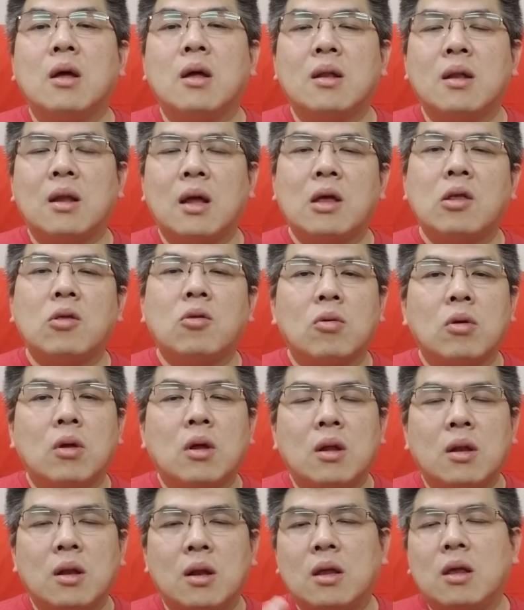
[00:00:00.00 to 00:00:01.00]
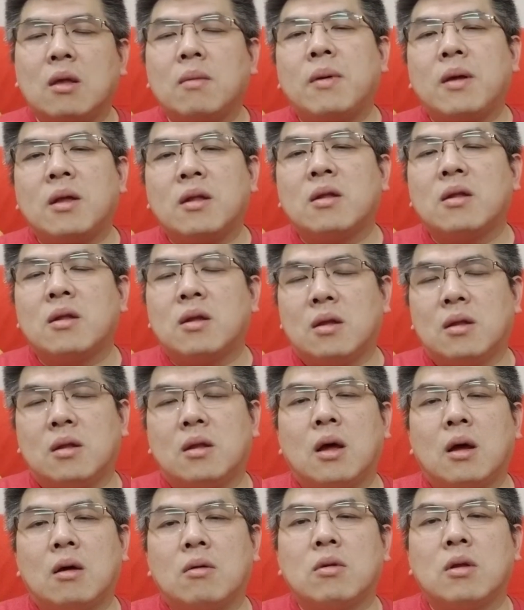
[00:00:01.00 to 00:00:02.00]
那一种，那eBay是很
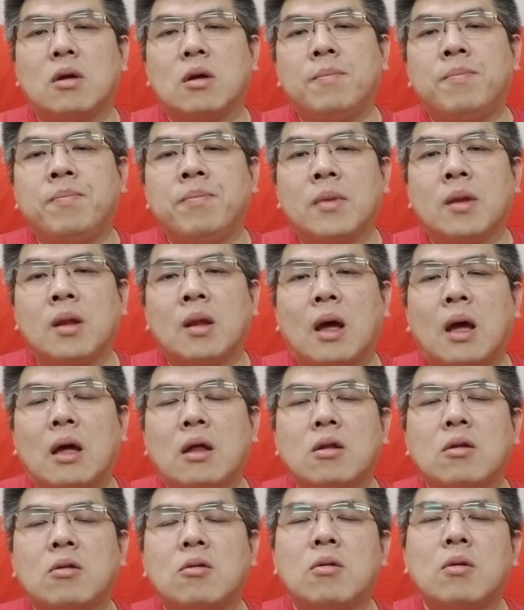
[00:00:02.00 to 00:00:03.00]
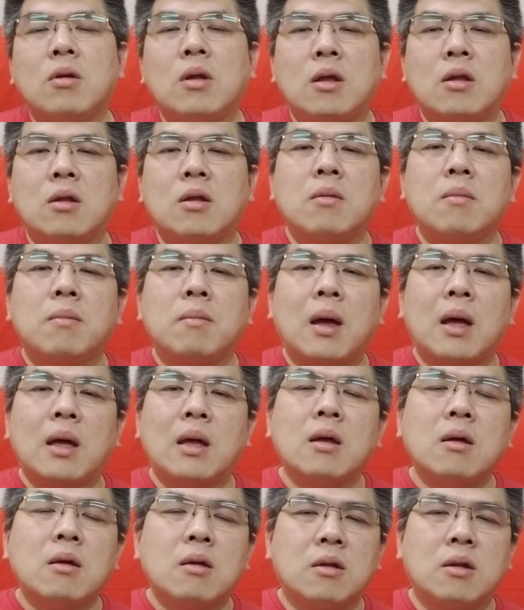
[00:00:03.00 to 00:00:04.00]
好的。还是说你是卖
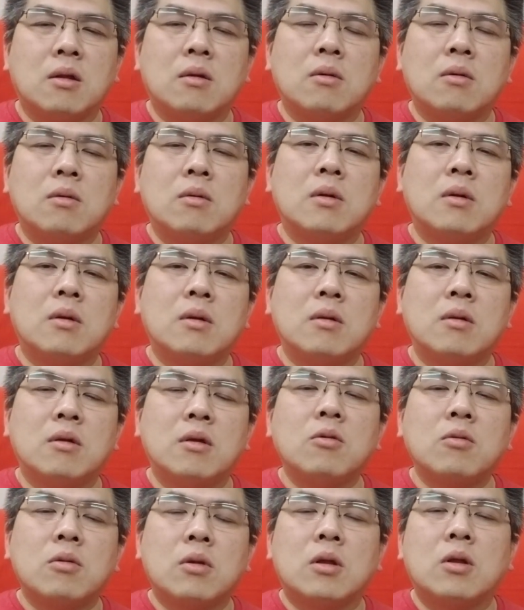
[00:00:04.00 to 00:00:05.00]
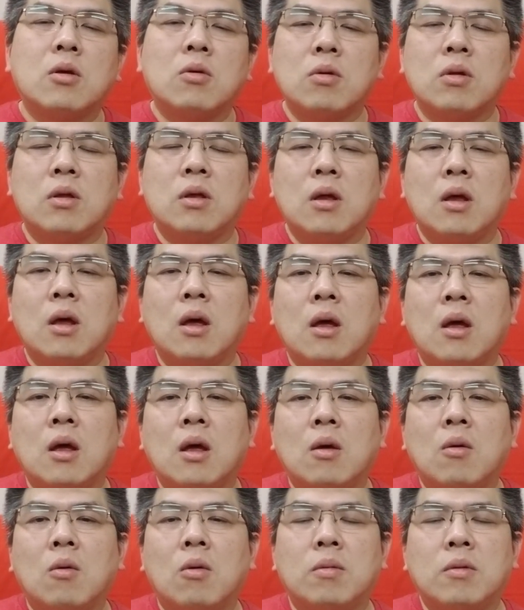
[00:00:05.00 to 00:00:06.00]
二手旧的东西？
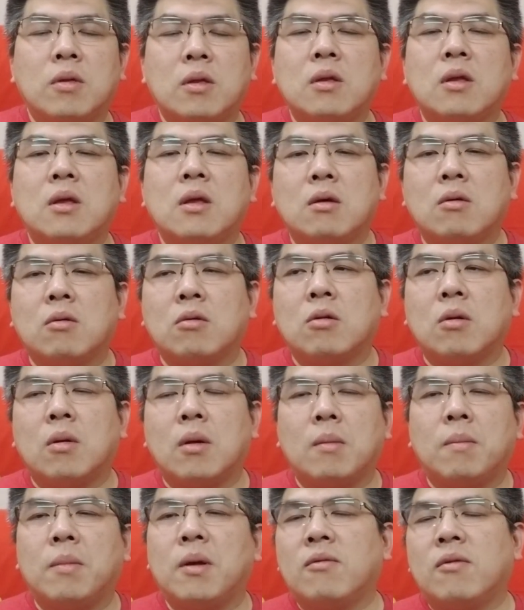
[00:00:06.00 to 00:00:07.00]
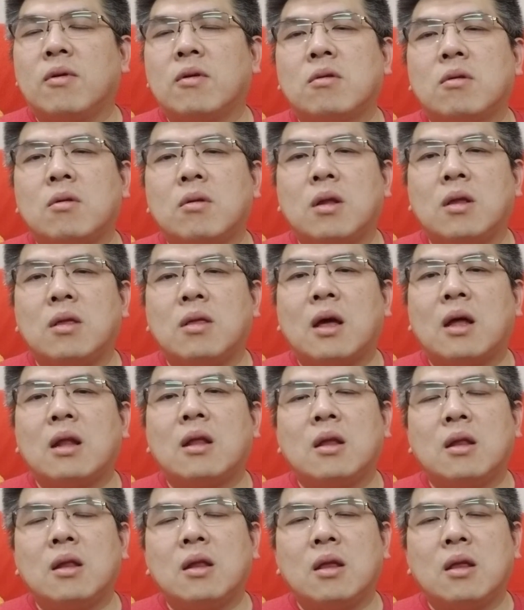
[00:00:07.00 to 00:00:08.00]
我之前有说呀，比方说你家
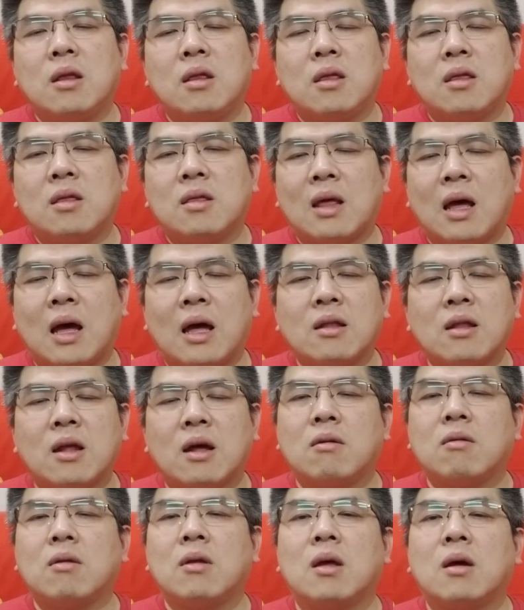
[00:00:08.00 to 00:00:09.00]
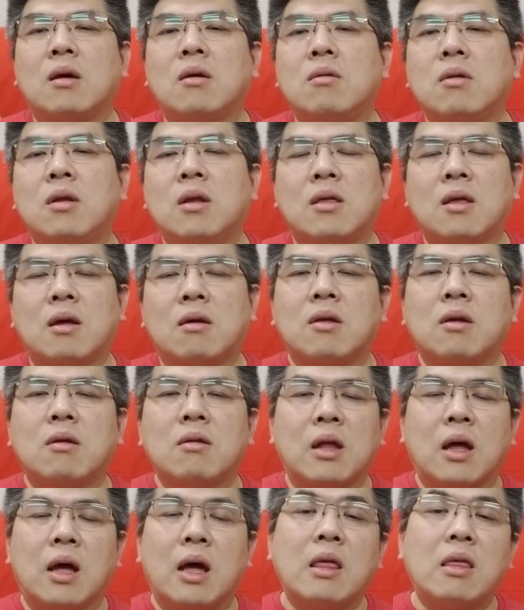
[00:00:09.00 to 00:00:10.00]
里你打扫，然后你找到
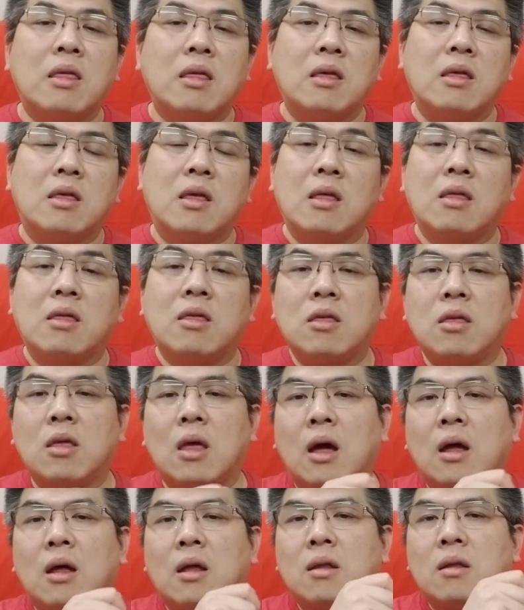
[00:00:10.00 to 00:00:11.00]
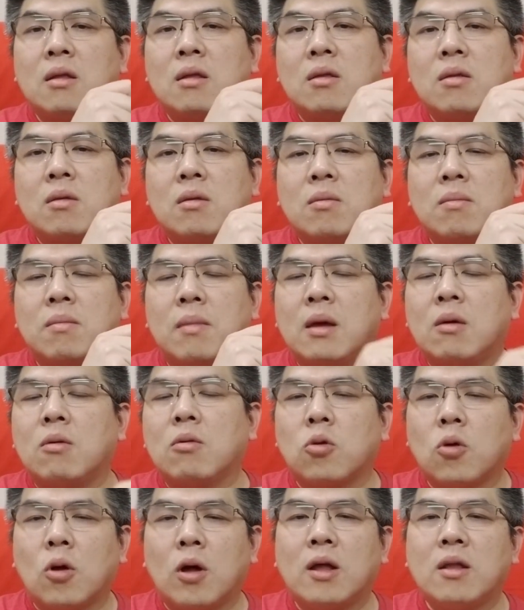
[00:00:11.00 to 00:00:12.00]
小孩子以前啊、呃、没有
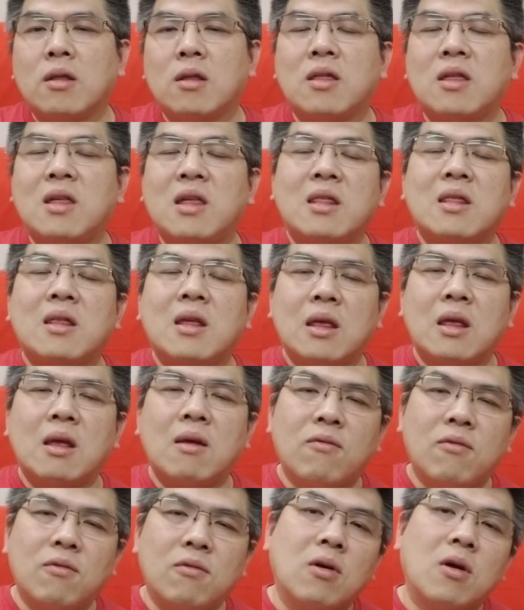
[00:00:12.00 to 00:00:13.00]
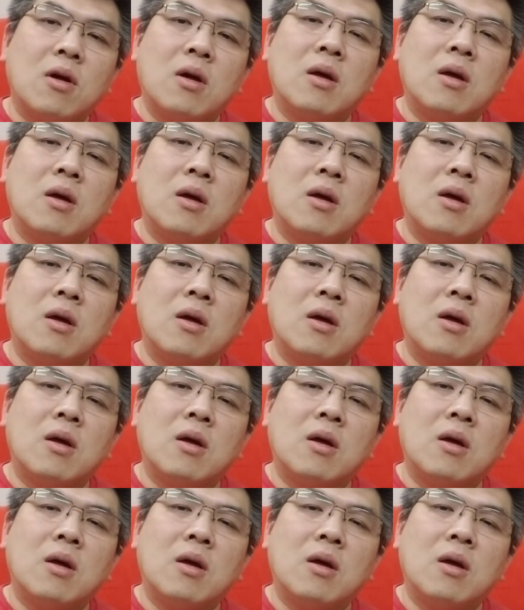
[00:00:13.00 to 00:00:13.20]
穿新的衣服。